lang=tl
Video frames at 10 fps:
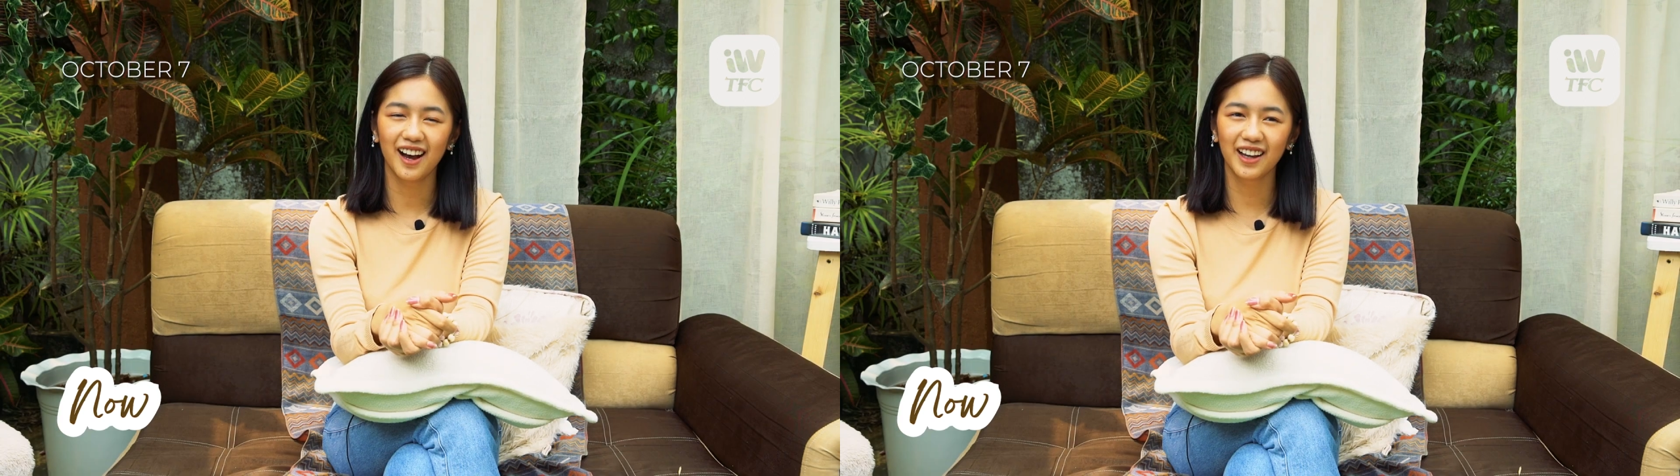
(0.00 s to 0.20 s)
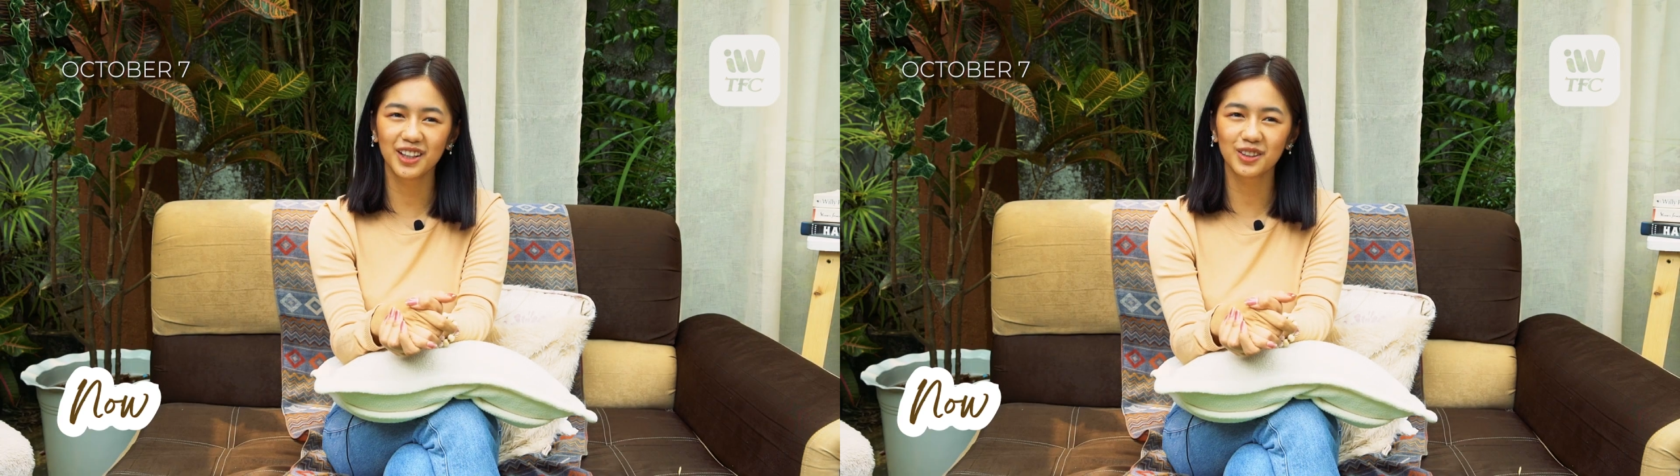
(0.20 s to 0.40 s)

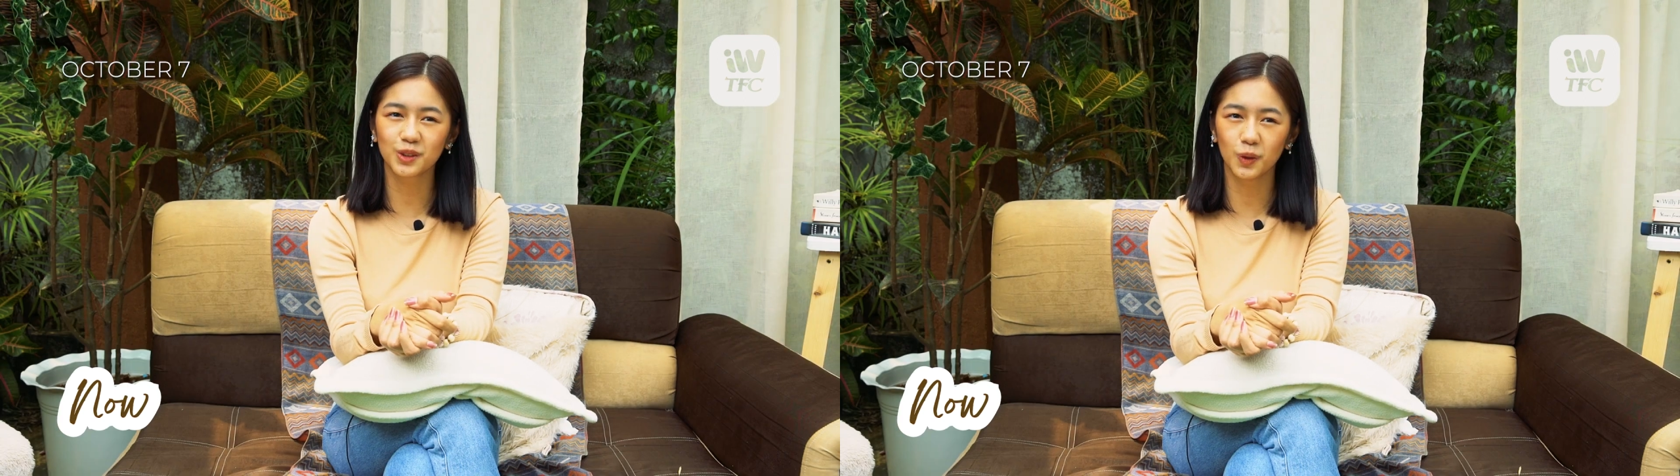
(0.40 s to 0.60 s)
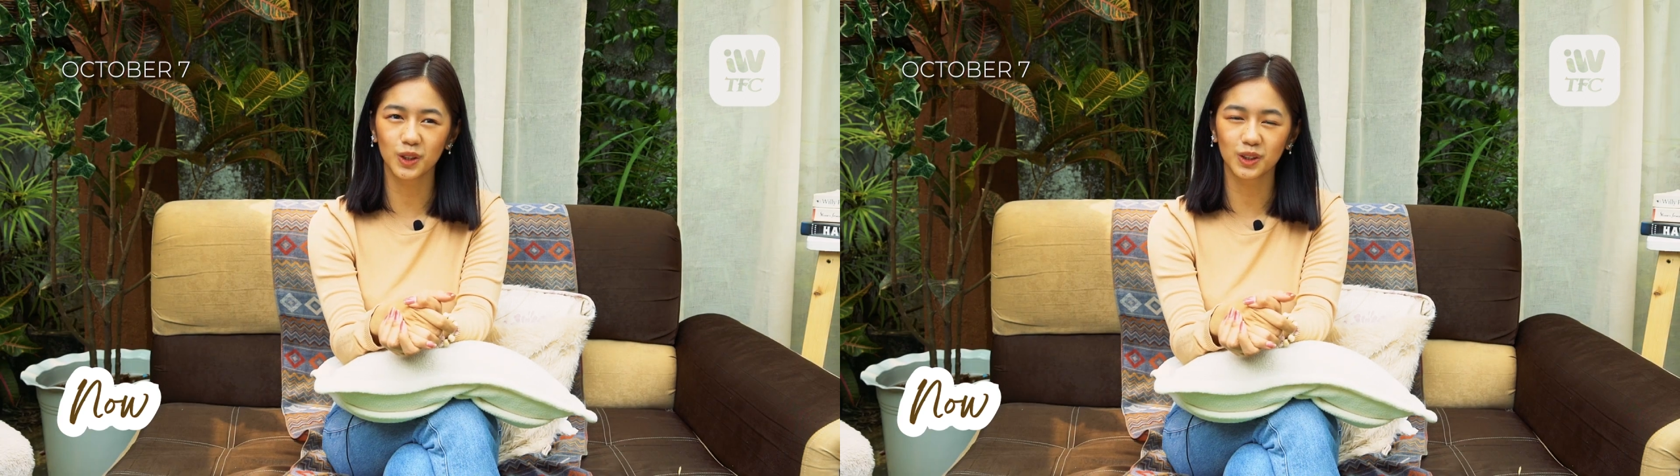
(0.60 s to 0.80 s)
ngayon
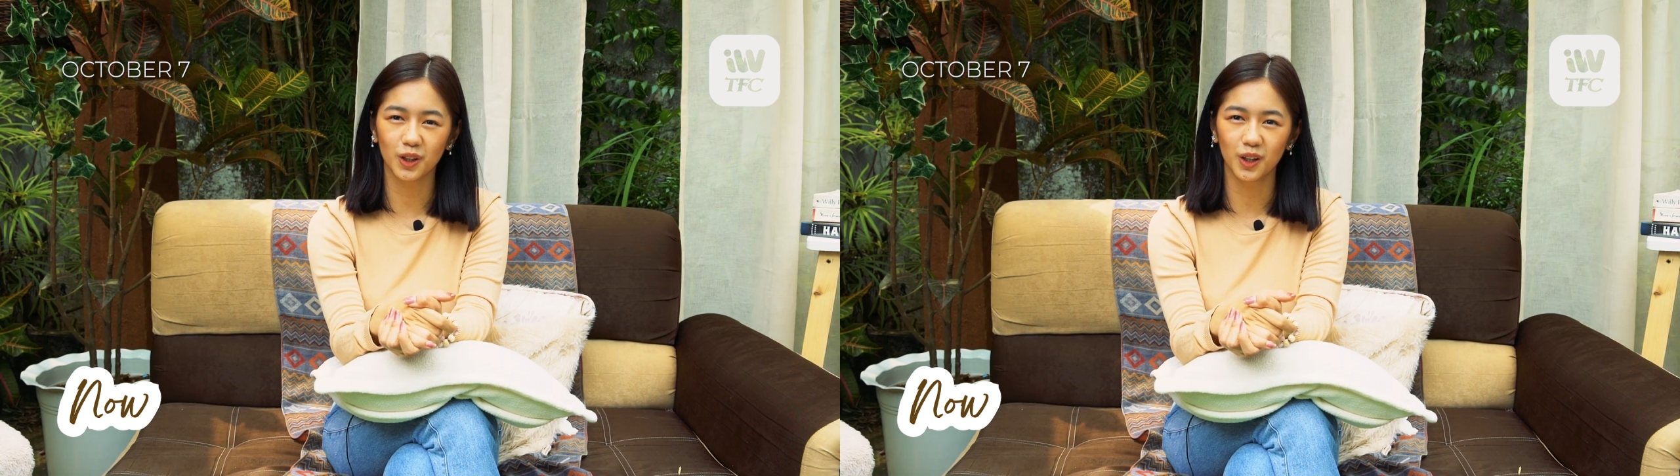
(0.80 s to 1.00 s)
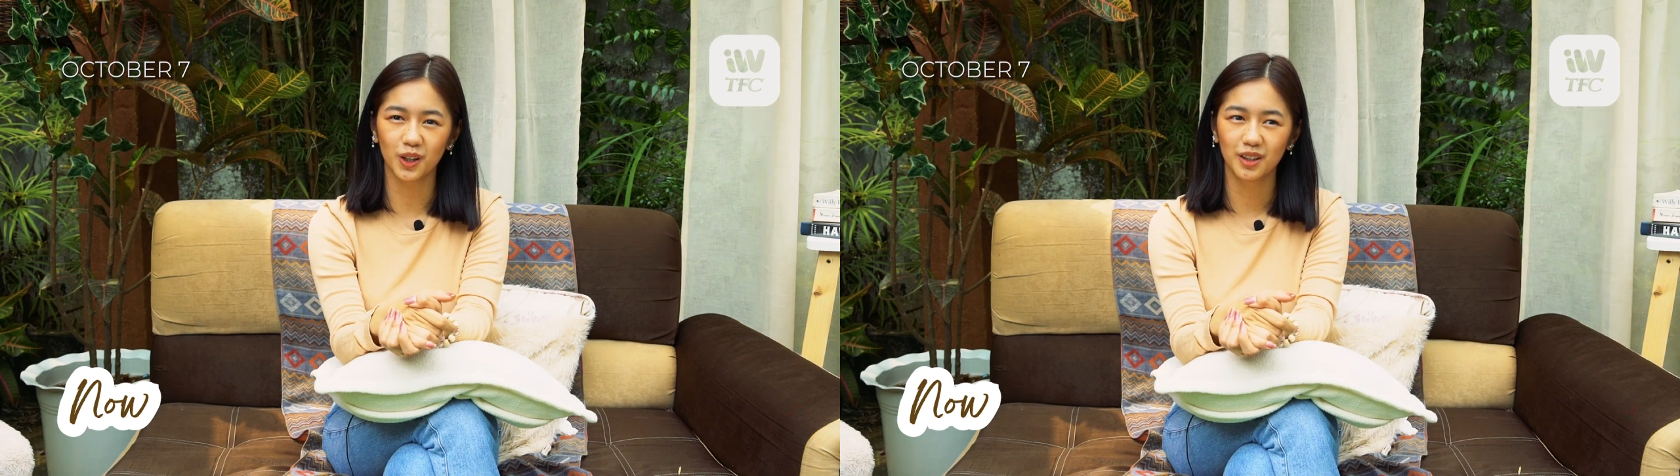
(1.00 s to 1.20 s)
goal
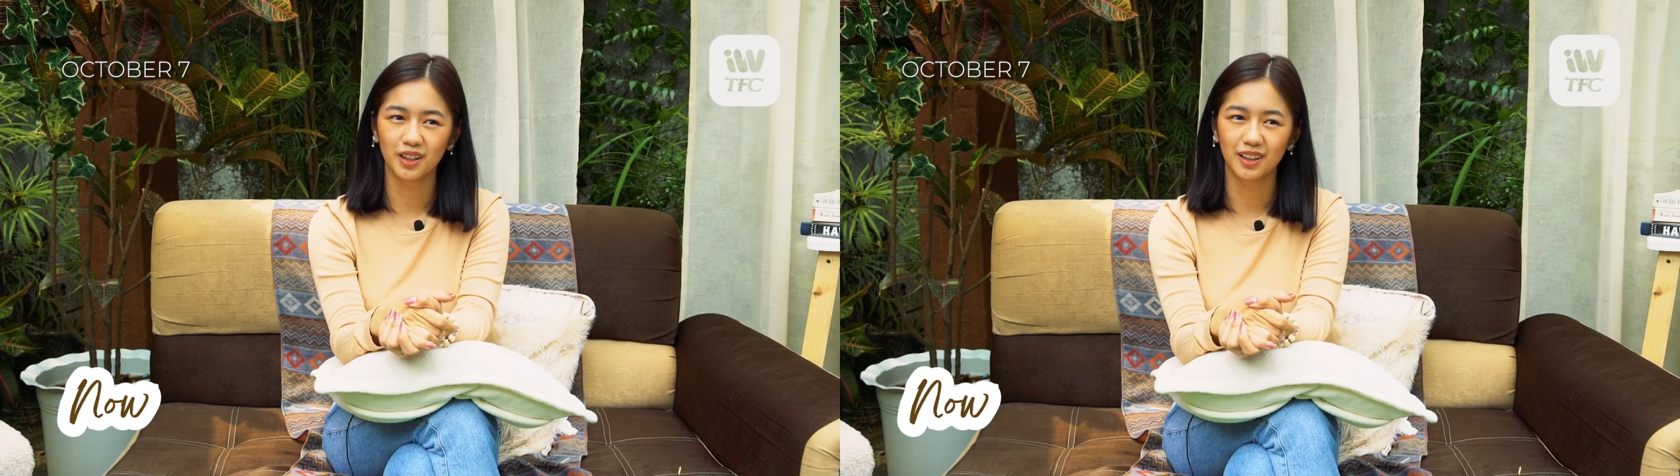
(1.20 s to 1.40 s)
ko,